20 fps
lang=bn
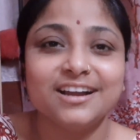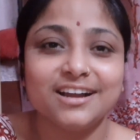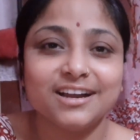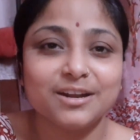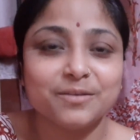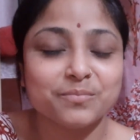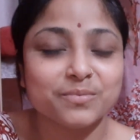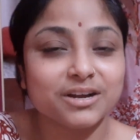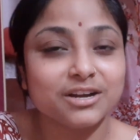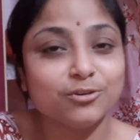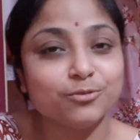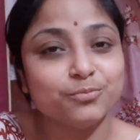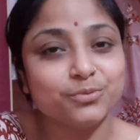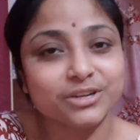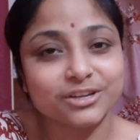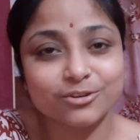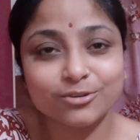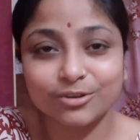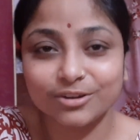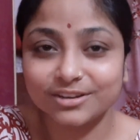আর মা
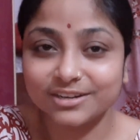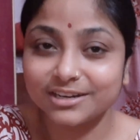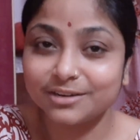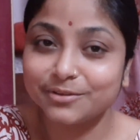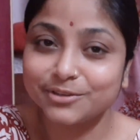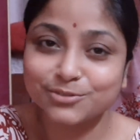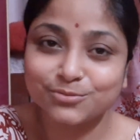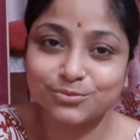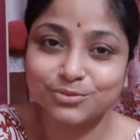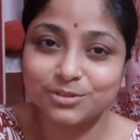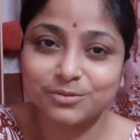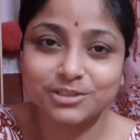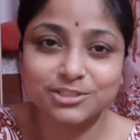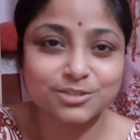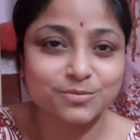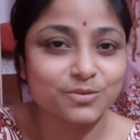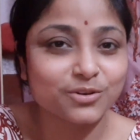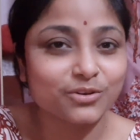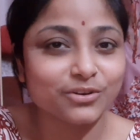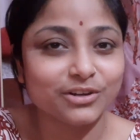উপরে ঘন্টা আবার শুনতে
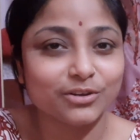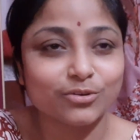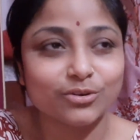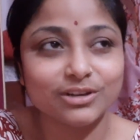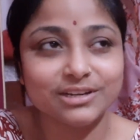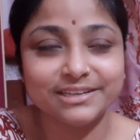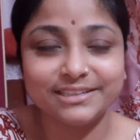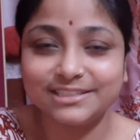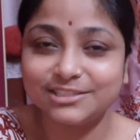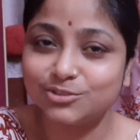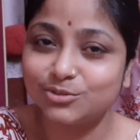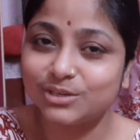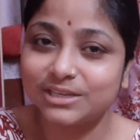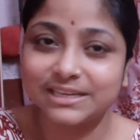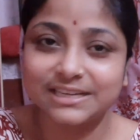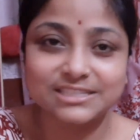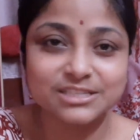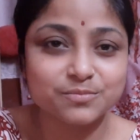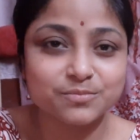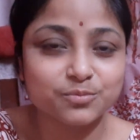পাচ্ছে মা অলরেডি চলে
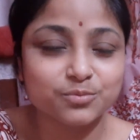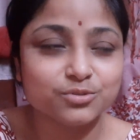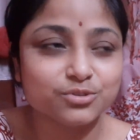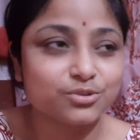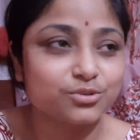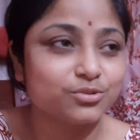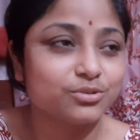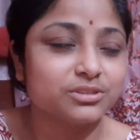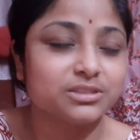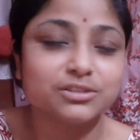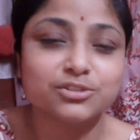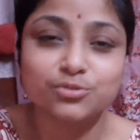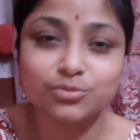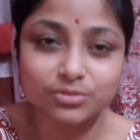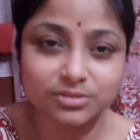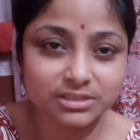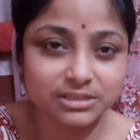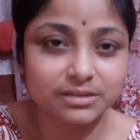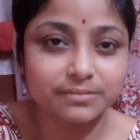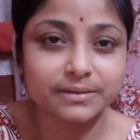গেছে পুজো করতে
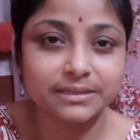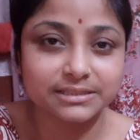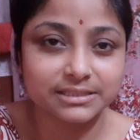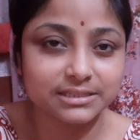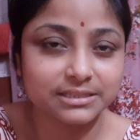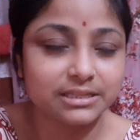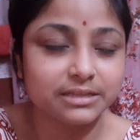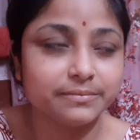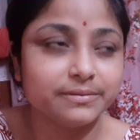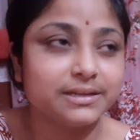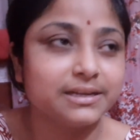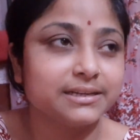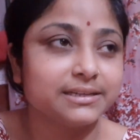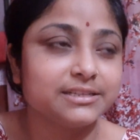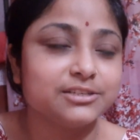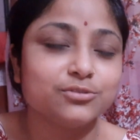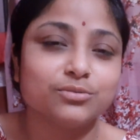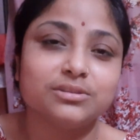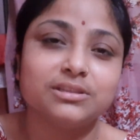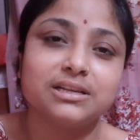সন্ধ্যাবাতি দেবে আর কি
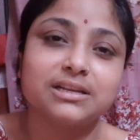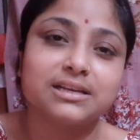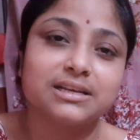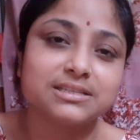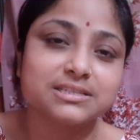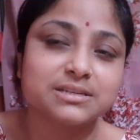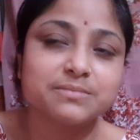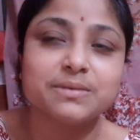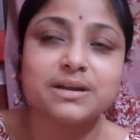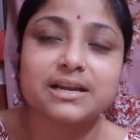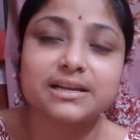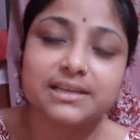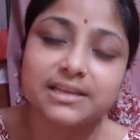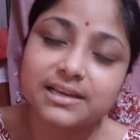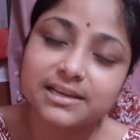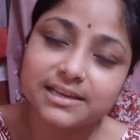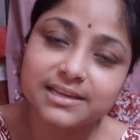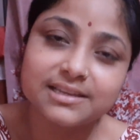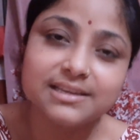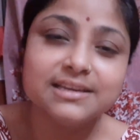সন্ধ্যার কাজটা মা আগে
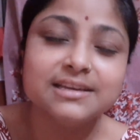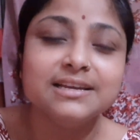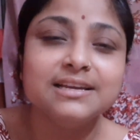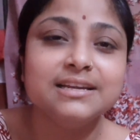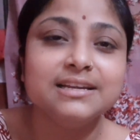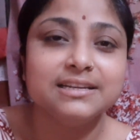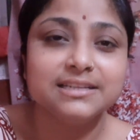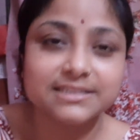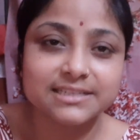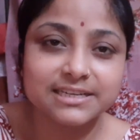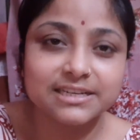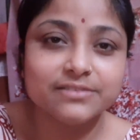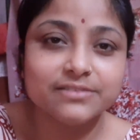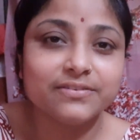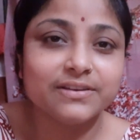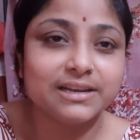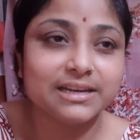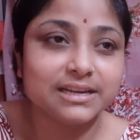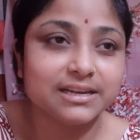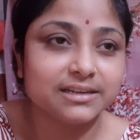আগেই সেরে
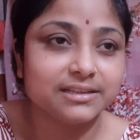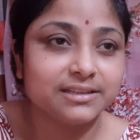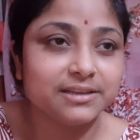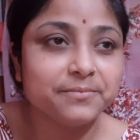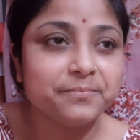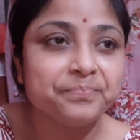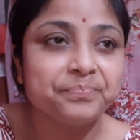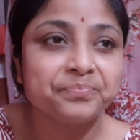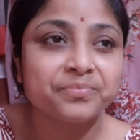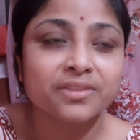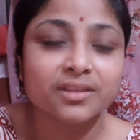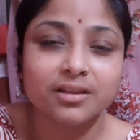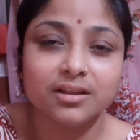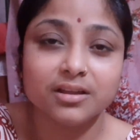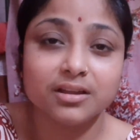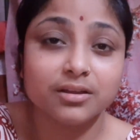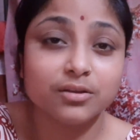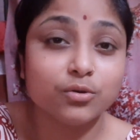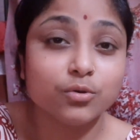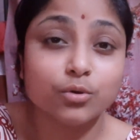ফেলে আর কি
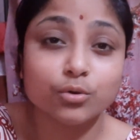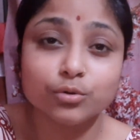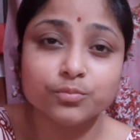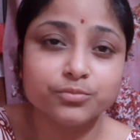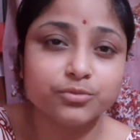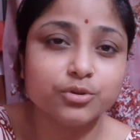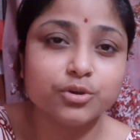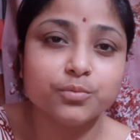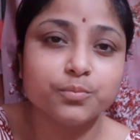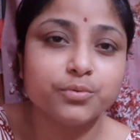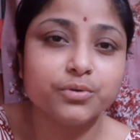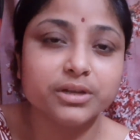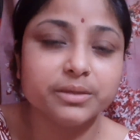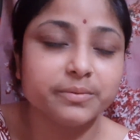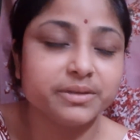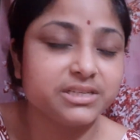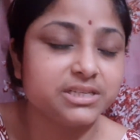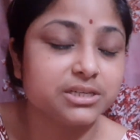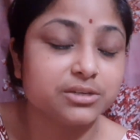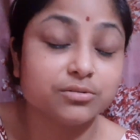আর গরম তো ওপরে
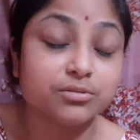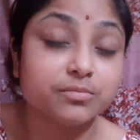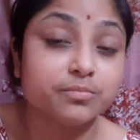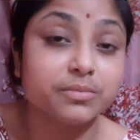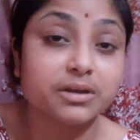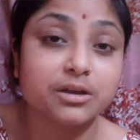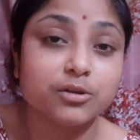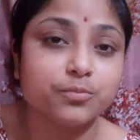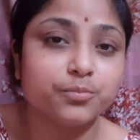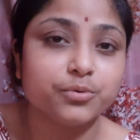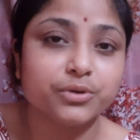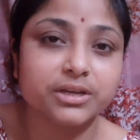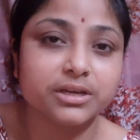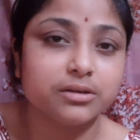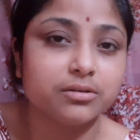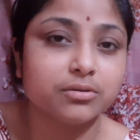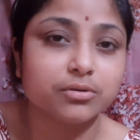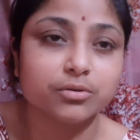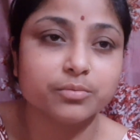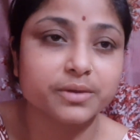বেশিক্ষণ মা ওপরে
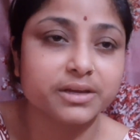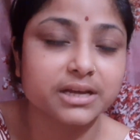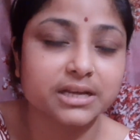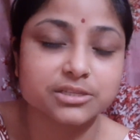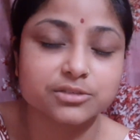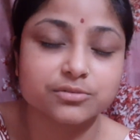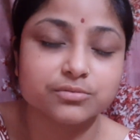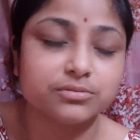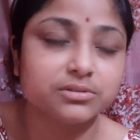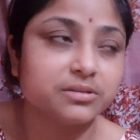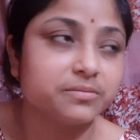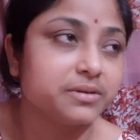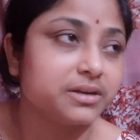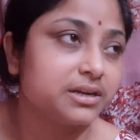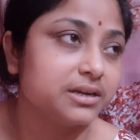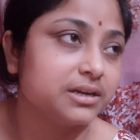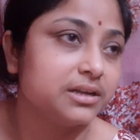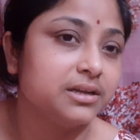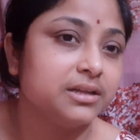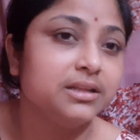গরমে কাজ করতে
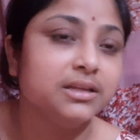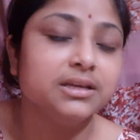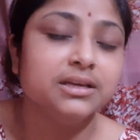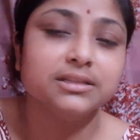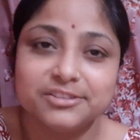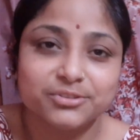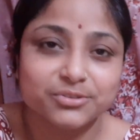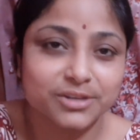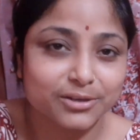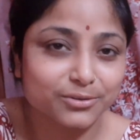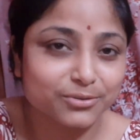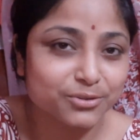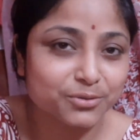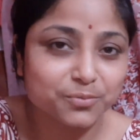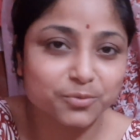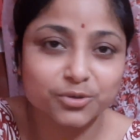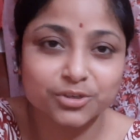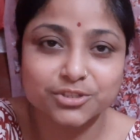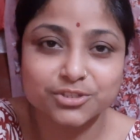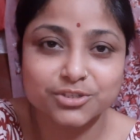পারে না তো এখন তো
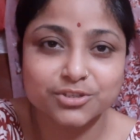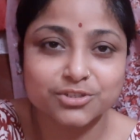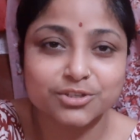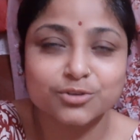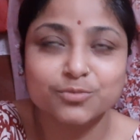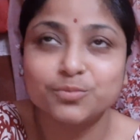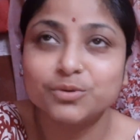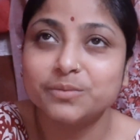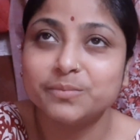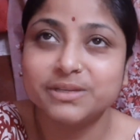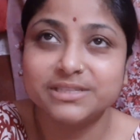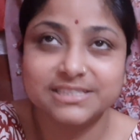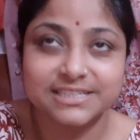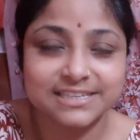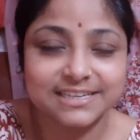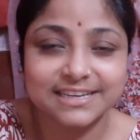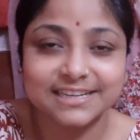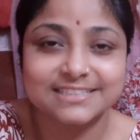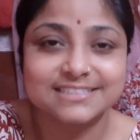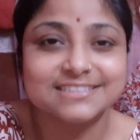পনেরো ছটার ওপরে
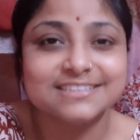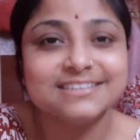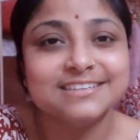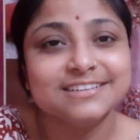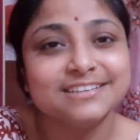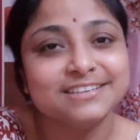বেজেই গেছে